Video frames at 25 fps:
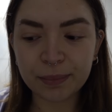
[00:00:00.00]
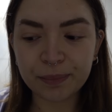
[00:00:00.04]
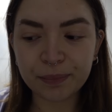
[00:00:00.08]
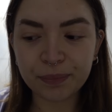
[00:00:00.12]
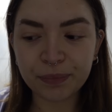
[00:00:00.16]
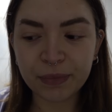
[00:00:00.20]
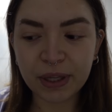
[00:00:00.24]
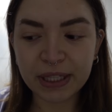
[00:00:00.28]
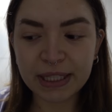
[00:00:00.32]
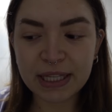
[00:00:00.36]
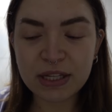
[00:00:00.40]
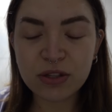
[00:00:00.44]

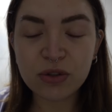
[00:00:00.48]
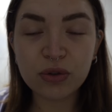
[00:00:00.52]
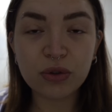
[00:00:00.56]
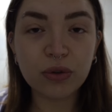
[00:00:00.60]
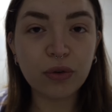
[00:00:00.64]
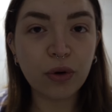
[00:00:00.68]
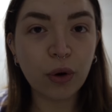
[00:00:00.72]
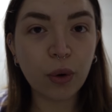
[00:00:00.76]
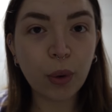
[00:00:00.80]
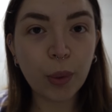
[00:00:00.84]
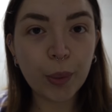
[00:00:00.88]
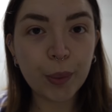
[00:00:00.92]
mm, adesso
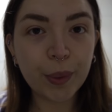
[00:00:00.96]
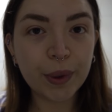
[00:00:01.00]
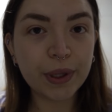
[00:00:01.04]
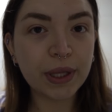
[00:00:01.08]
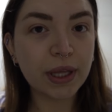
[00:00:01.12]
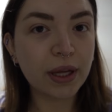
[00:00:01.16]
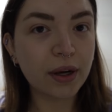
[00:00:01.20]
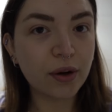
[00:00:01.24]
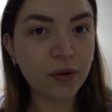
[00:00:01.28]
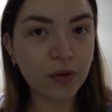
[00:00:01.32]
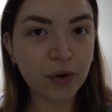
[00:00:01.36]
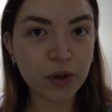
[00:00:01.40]
devo
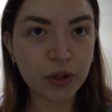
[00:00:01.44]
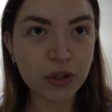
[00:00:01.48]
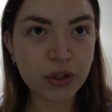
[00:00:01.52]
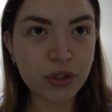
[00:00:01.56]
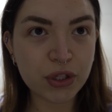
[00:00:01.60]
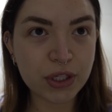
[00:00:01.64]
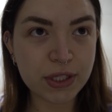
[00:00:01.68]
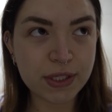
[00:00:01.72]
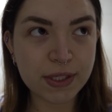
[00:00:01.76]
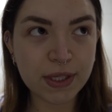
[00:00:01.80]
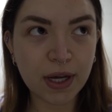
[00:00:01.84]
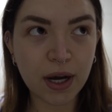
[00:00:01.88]
accompagnare
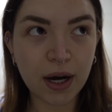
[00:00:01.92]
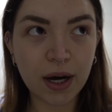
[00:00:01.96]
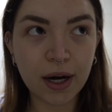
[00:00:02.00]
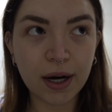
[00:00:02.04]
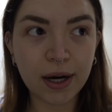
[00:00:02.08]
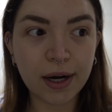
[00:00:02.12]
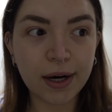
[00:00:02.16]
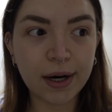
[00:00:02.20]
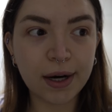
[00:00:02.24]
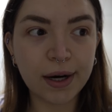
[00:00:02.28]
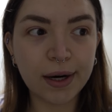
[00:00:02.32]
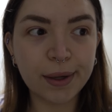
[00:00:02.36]
Francesca
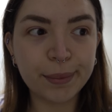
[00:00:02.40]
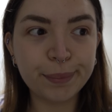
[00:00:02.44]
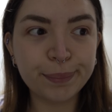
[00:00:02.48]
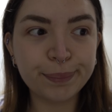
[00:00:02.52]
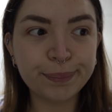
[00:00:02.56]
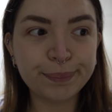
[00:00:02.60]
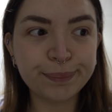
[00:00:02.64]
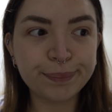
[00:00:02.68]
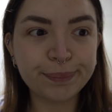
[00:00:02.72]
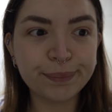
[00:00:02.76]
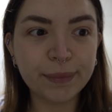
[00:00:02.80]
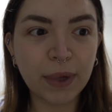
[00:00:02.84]
a,
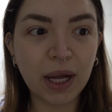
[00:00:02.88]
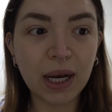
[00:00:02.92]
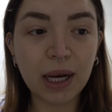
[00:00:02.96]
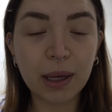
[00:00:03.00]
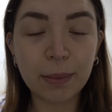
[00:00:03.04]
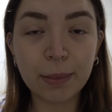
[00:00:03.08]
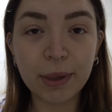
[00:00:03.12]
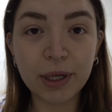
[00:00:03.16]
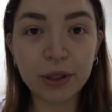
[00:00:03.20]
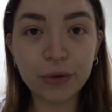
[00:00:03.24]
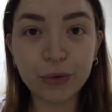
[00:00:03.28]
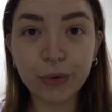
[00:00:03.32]
mm, alla
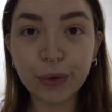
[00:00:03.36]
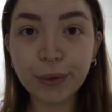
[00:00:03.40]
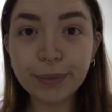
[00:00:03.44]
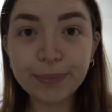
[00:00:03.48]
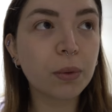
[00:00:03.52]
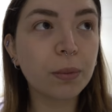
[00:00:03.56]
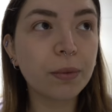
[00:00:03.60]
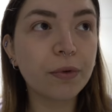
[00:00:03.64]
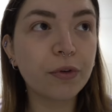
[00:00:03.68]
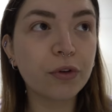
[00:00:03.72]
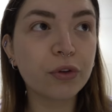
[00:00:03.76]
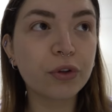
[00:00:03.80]
metro
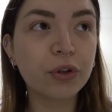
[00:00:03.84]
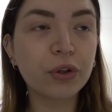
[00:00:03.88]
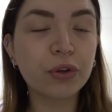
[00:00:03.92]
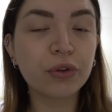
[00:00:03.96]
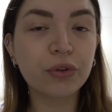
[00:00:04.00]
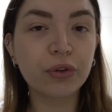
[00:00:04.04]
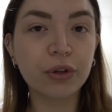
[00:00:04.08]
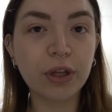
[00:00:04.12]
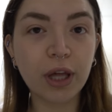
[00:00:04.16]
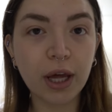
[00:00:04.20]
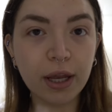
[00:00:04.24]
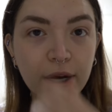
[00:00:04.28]
come vi ho
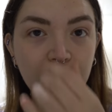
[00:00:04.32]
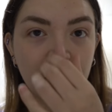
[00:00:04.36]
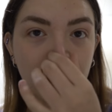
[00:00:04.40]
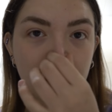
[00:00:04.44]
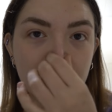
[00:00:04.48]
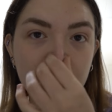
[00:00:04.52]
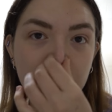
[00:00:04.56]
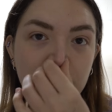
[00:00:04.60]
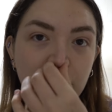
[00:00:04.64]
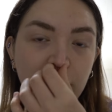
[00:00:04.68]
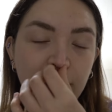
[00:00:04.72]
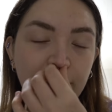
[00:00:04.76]
detto ieri
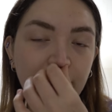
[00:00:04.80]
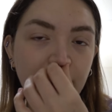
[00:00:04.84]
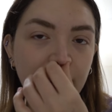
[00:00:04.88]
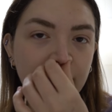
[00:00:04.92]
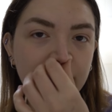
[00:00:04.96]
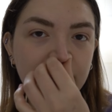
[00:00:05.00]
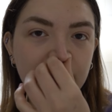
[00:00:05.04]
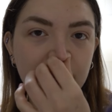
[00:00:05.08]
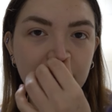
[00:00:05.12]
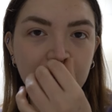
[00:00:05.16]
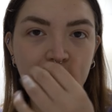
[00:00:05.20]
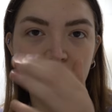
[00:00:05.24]
lascia la
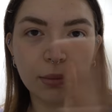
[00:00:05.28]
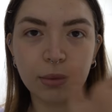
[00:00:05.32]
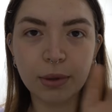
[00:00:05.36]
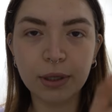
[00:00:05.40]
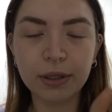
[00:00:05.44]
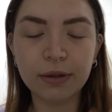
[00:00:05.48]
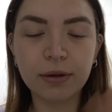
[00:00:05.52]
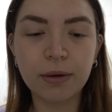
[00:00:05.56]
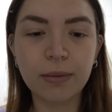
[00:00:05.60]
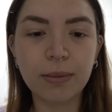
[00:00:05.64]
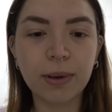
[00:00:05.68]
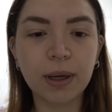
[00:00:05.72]
macchina
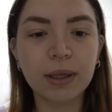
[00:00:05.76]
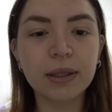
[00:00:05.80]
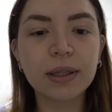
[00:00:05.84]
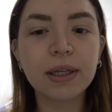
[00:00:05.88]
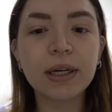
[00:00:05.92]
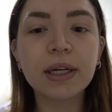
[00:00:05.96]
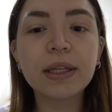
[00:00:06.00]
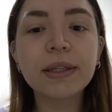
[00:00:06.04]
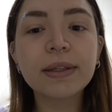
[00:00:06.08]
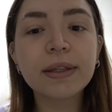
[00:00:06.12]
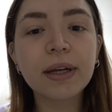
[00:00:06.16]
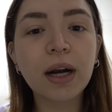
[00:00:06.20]
poi deve
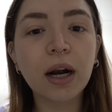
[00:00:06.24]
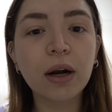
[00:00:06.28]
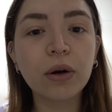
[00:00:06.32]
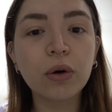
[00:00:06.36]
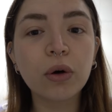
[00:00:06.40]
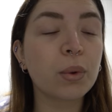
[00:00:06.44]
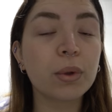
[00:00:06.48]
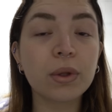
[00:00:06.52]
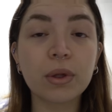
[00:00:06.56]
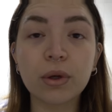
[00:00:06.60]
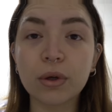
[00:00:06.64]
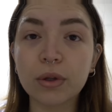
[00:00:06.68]
prendere il treno
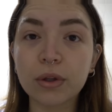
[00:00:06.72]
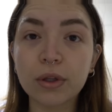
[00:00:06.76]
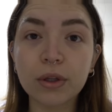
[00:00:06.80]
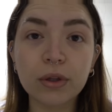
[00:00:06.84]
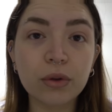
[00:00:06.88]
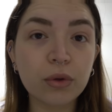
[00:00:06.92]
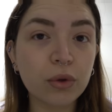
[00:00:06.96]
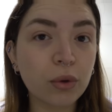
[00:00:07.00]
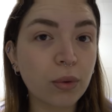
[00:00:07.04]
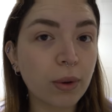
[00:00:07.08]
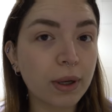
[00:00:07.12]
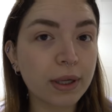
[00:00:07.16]
quindi io ho
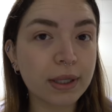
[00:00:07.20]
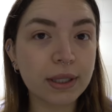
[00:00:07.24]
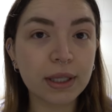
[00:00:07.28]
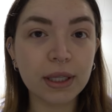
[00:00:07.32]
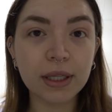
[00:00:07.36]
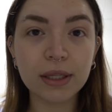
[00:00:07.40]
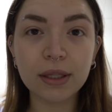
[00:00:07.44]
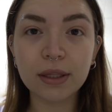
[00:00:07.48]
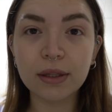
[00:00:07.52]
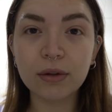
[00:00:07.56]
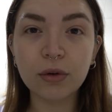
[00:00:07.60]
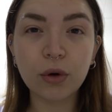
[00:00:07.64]
detto
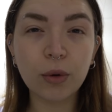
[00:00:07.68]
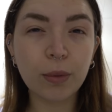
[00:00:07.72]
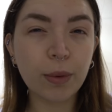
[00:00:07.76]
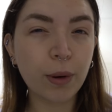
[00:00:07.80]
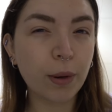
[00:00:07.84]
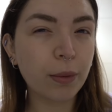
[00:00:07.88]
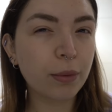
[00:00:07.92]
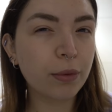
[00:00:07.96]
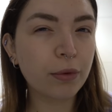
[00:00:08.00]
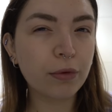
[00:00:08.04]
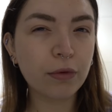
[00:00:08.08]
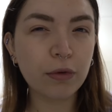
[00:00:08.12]
guarda ti devo
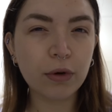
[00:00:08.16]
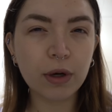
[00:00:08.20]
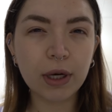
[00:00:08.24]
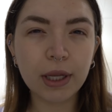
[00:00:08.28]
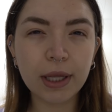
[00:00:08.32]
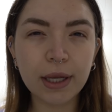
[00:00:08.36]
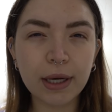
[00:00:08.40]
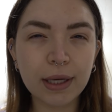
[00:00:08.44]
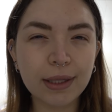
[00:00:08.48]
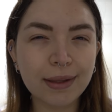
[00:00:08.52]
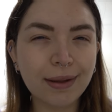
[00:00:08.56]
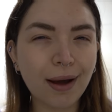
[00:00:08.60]
proprio
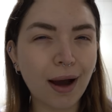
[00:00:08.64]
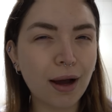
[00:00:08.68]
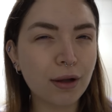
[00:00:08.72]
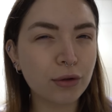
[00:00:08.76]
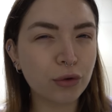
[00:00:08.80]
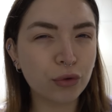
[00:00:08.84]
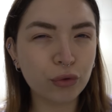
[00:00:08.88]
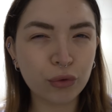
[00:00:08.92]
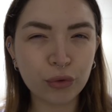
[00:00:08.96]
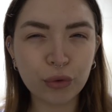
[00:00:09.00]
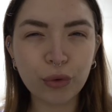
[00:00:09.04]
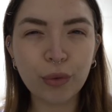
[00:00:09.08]
volere
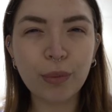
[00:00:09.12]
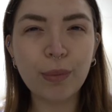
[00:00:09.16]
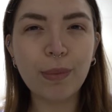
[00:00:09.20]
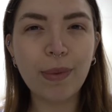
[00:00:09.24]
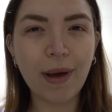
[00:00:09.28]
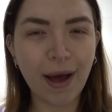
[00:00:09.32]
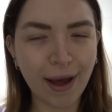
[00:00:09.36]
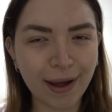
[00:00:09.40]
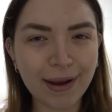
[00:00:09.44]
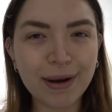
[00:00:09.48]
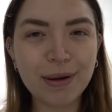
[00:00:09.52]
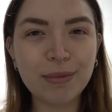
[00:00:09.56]
tanto
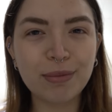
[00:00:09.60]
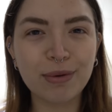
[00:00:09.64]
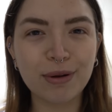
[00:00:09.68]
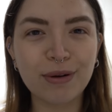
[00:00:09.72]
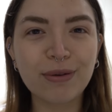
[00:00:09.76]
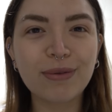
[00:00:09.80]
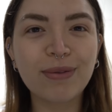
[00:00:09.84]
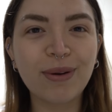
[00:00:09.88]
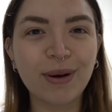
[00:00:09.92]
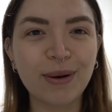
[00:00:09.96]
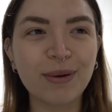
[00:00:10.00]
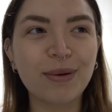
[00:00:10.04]
bene per
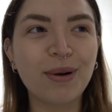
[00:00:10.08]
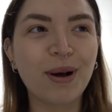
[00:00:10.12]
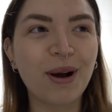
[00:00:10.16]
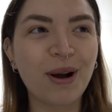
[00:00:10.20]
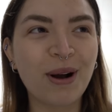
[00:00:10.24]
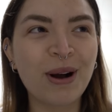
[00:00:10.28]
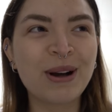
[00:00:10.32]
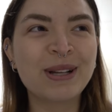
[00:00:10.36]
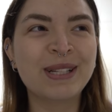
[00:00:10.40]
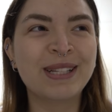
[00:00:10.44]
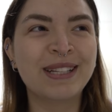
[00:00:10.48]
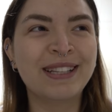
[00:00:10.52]
fare una
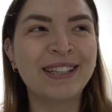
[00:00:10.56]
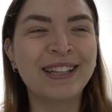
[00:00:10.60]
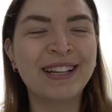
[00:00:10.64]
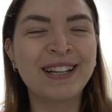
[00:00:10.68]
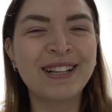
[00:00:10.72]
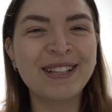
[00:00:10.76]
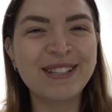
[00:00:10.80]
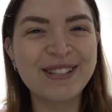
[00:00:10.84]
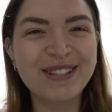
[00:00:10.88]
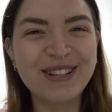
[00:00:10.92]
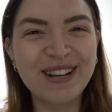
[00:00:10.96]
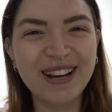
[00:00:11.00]
cosa
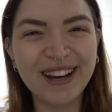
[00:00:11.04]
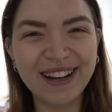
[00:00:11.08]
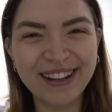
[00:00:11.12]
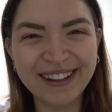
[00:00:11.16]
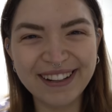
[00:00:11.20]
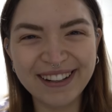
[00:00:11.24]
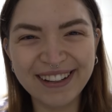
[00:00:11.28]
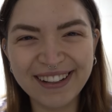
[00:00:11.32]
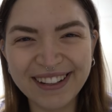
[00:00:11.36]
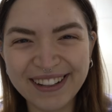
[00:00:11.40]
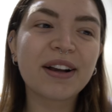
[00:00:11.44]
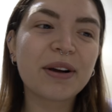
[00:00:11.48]
del genere
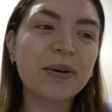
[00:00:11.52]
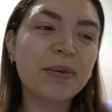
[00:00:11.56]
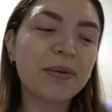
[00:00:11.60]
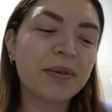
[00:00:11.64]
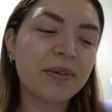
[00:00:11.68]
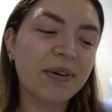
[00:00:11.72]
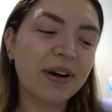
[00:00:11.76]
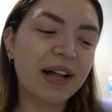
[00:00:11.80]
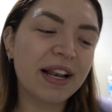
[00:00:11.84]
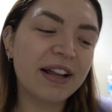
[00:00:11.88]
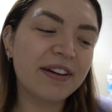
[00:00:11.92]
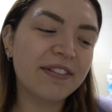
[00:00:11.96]

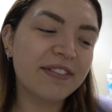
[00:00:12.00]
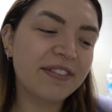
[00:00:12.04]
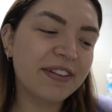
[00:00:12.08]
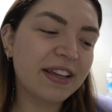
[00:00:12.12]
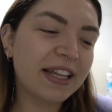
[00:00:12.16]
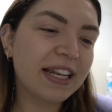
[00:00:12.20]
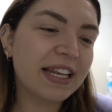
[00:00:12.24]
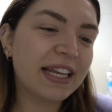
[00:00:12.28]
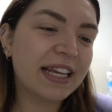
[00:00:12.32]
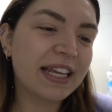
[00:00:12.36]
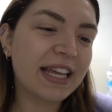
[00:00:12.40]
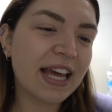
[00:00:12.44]
comunque alla
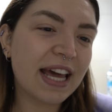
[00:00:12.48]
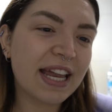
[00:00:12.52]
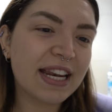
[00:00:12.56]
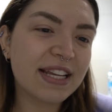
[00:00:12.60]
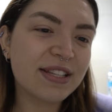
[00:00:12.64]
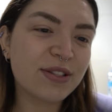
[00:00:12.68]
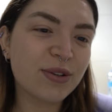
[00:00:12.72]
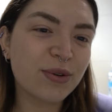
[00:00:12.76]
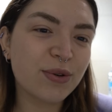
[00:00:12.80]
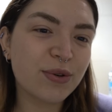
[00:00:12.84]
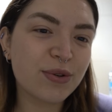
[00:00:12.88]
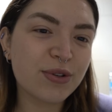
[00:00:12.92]
fine
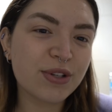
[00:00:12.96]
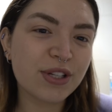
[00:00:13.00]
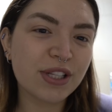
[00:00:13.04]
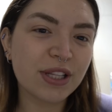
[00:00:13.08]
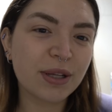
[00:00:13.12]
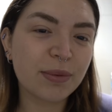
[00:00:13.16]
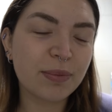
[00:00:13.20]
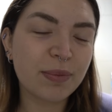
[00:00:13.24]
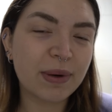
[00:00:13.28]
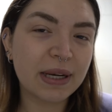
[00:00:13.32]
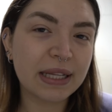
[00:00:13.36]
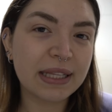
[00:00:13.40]
ieri sono
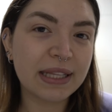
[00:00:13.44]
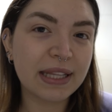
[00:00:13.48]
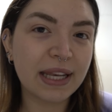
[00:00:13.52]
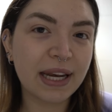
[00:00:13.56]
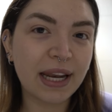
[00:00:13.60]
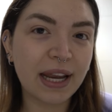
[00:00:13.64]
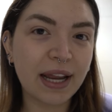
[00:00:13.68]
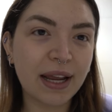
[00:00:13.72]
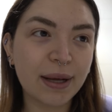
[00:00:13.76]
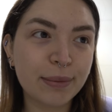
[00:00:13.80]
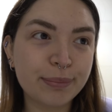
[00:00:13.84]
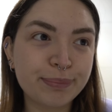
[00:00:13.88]
riuscita a
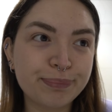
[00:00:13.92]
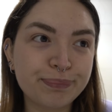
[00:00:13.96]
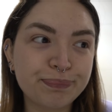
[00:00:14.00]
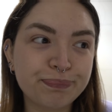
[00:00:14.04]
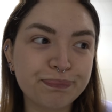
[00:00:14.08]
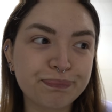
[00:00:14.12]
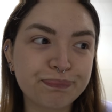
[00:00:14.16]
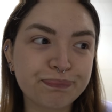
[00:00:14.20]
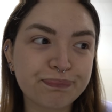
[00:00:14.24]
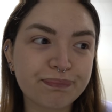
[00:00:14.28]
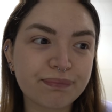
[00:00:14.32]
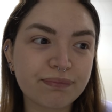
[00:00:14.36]
prendere
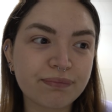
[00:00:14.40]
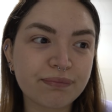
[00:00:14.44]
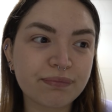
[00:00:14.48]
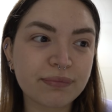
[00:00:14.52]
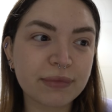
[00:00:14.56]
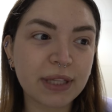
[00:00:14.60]
mm,